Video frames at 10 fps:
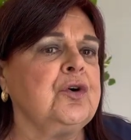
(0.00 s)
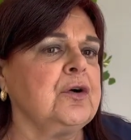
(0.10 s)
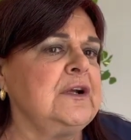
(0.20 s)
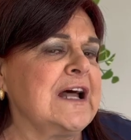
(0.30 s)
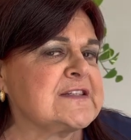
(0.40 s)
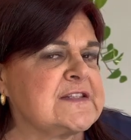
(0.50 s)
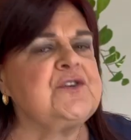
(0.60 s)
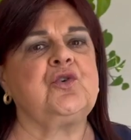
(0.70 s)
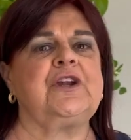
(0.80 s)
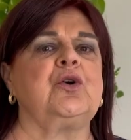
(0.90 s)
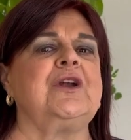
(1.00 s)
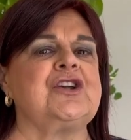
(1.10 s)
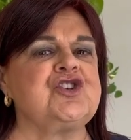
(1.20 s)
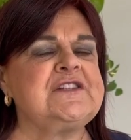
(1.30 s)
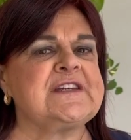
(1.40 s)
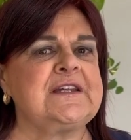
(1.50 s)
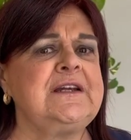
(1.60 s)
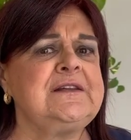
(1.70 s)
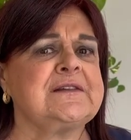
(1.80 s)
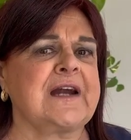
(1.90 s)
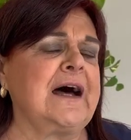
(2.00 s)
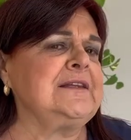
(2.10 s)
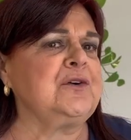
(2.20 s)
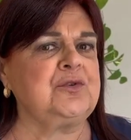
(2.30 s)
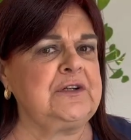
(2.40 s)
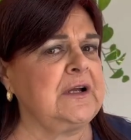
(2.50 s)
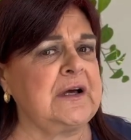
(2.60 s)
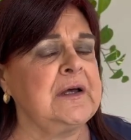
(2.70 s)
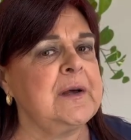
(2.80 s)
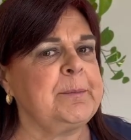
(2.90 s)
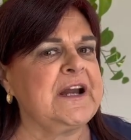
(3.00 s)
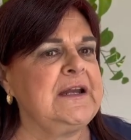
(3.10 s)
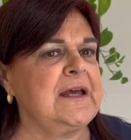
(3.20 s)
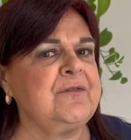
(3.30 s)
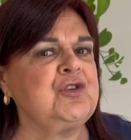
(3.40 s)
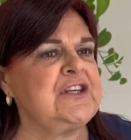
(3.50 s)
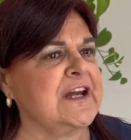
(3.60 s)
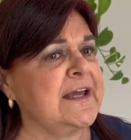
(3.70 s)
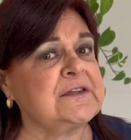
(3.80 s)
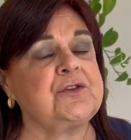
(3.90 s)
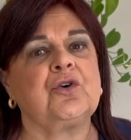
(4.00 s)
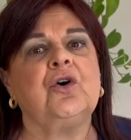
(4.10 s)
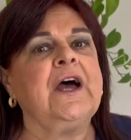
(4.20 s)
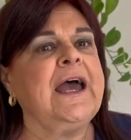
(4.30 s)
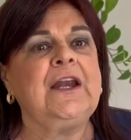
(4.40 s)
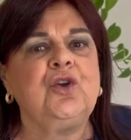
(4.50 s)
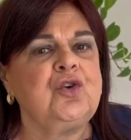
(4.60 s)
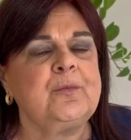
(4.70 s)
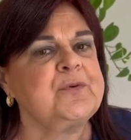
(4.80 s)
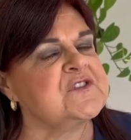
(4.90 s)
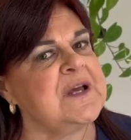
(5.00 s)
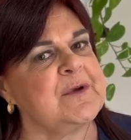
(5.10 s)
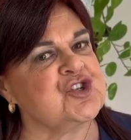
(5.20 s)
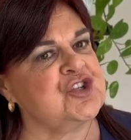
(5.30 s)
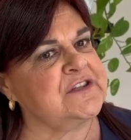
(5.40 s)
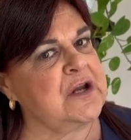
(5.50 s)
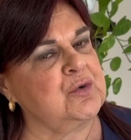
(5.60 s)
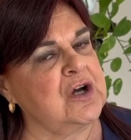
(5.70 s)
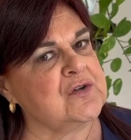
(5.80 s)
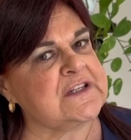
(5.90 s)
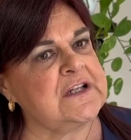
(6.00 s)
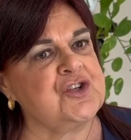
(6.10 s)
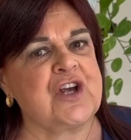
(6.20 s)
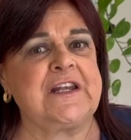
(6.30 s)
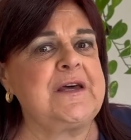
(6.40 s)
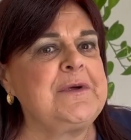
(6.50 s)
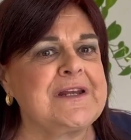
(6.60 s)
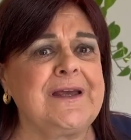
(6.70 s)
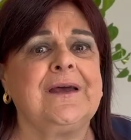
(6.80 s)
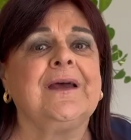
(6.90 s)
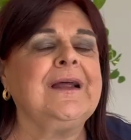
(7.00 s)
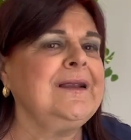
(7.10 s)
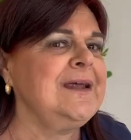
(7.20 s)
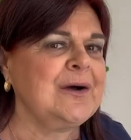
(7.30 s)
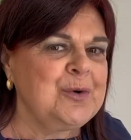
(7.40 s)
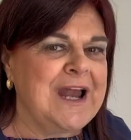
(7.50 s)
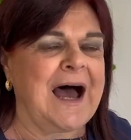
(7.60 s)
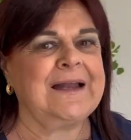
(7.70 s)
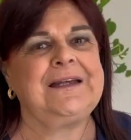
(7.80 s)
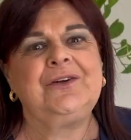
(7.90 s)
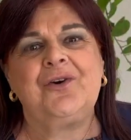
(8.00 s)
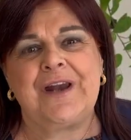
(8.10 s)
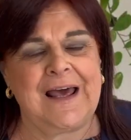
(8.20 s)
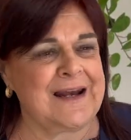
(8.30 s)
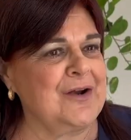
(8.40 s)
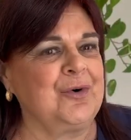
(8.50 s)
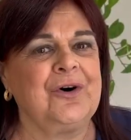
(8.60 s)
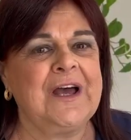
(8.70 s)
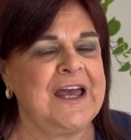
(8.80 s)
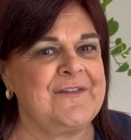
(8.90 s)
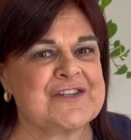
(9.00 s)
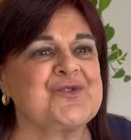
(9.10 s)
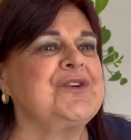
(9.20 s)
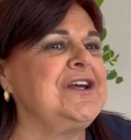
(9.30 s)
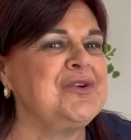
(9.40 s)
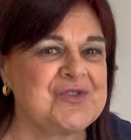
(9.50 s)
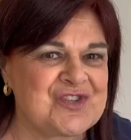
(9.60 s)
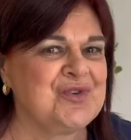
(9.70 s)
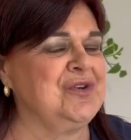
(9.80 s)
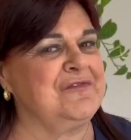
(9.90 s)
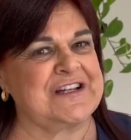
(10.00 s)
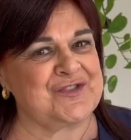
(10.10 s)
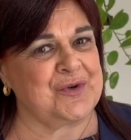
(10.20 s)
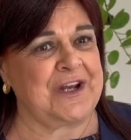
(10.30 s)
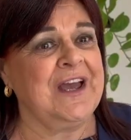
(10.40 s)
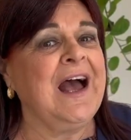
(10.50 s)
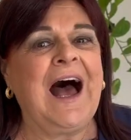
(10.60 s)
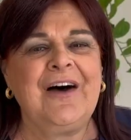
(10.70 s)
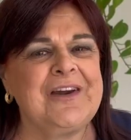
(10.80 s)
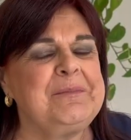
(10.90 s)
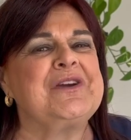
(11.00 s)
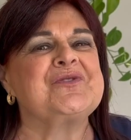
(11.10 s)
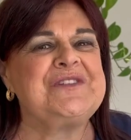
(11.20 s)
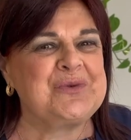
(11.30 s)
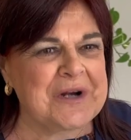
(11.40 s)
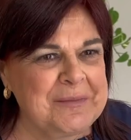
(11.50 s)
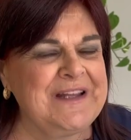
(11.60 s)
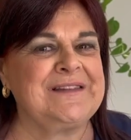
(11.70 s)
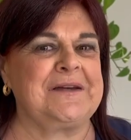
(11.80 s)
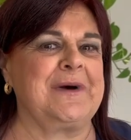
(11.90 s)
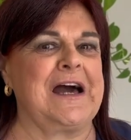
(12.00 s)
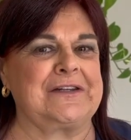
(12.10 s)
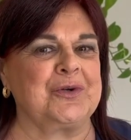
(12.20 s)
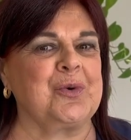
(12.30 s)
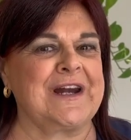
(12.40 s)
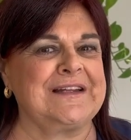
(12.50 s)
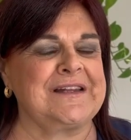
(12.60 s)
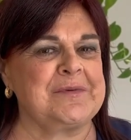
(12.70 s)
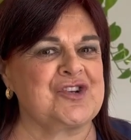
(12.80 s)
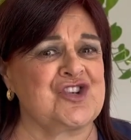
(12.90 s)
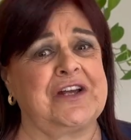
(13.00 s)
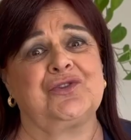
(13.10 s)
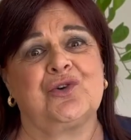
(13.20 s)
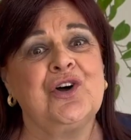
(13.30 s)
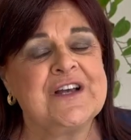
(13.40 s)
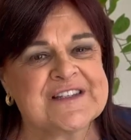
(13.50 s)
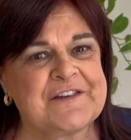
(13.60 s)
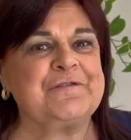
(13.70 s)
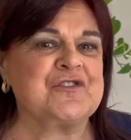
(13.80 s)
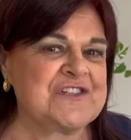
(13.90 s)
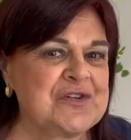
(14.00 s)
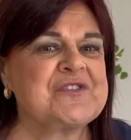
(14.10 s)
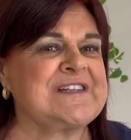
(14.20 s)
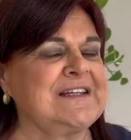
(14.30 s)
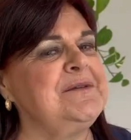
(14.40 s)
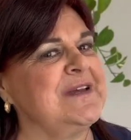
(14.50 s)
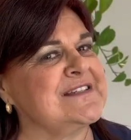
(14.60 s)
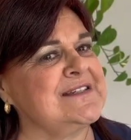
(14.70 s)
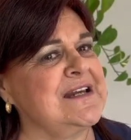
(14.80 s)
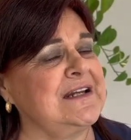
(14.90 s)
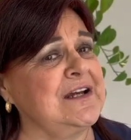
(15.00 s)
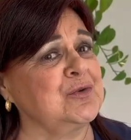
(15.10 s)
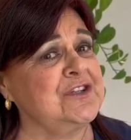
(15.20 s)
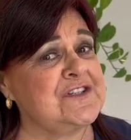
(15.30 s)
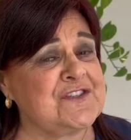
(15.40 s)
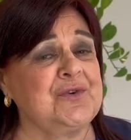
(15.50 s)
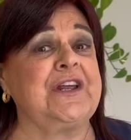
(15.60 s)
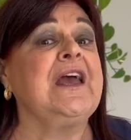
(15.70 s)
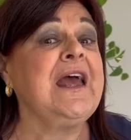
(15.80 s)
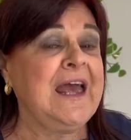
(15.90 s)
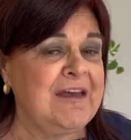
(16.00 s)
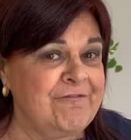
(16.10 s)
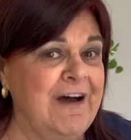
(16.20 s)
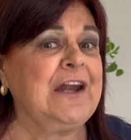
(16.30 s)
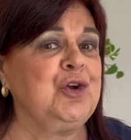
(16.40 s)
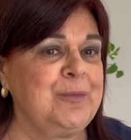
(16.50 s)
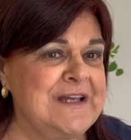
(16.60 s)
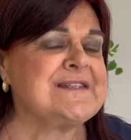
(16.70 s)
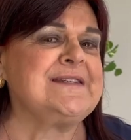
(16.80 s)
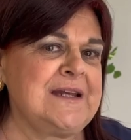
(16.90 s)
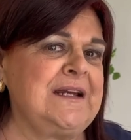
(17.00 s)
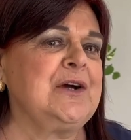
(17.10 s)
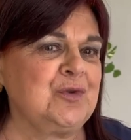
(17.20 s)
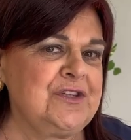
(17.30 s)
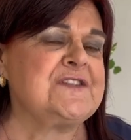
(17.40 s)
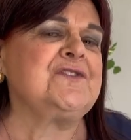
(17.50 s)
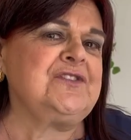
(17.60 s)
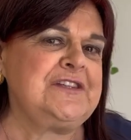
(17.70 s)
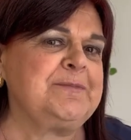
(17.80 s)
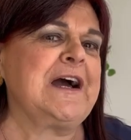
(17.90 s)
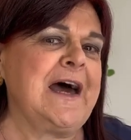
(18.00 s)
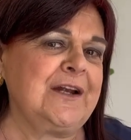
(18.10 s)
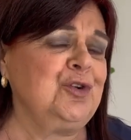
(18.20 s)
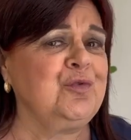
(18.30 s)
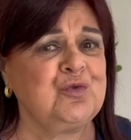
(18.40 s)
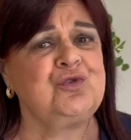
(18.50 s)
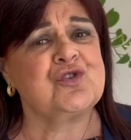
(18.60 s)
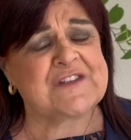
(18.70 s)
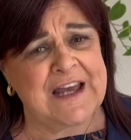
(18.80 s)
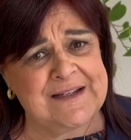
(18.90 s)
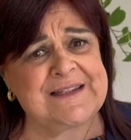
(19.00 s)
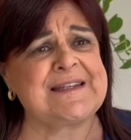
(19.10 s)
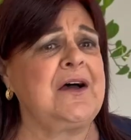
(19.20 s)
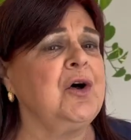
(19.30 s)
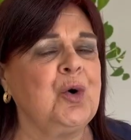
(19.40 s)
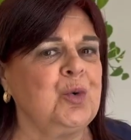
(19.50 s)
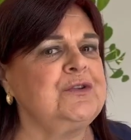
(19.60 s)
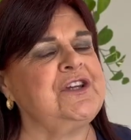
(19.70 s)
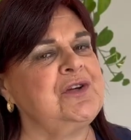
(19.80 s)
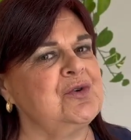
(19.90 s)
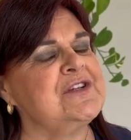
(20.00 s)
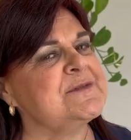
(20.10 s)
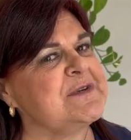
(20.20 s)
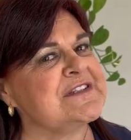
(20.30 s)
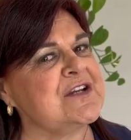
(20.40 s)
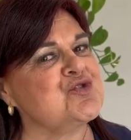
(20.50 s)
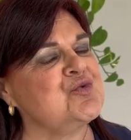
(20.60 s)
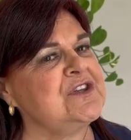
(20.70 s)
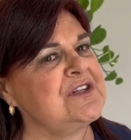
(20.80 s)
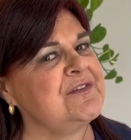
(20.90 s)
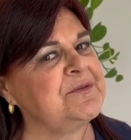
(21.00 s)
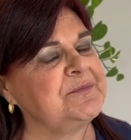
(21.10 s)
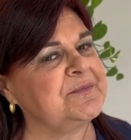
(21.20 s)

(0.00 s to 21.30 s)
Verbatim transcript: l'azione con l'Agenzia delle Entrate con il prelievo diretto. E noi non possiamo accettare una cosa del genere perché gli aquilani non erano evasori e non sono evasori. Avrebbero sicuramente pagato il 40% se fossero stati messi nelle condizioni e vanno messi nelle condizioni di pagare il dovuto senza ulteriori spese aggiuntive.